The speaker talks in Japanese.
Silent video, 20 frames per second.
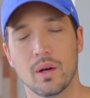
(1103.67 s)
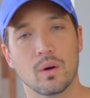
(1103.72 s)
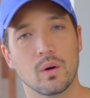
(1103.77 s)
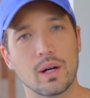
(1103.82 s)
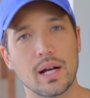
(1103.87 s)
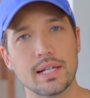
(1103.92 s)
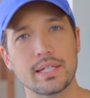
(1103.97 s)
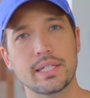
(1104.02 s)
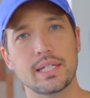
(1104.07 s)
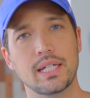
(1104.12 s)

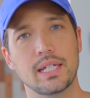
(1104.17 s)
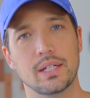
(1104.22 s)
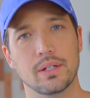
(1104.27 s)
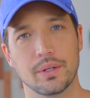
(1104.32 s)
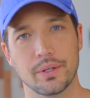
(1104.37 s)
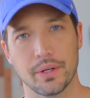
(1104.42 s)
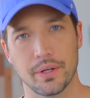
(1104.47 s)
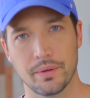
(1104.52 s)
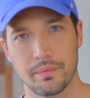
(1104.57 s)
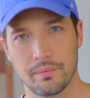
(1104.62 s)
おかしい
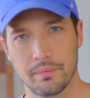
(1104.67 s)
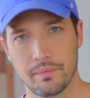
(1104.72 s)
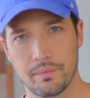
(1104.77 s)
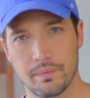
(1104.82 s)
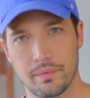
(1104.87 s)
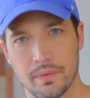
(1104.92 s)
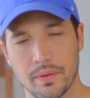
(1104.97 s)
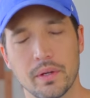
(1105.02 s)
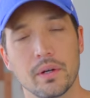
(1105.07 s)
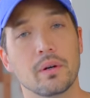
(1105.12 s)
のよ、
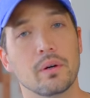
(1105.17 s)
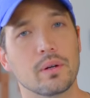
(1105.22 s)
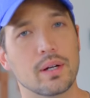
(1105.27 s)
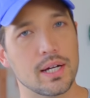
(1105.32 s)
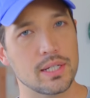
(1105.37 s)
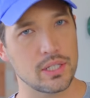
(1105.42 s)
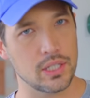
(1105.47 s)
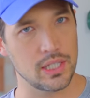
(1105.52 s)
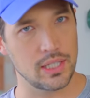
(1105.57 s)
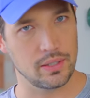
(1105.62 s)
お
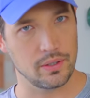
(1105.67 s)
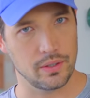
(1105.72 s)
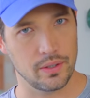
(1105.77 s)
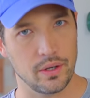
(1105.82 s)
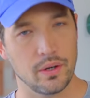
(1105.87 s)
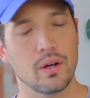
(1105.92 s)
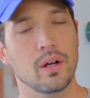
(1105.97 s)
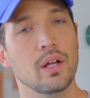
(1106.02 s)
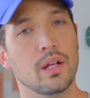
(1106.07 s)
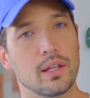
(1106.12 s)
かしいの
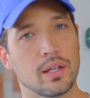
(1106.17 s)
よ。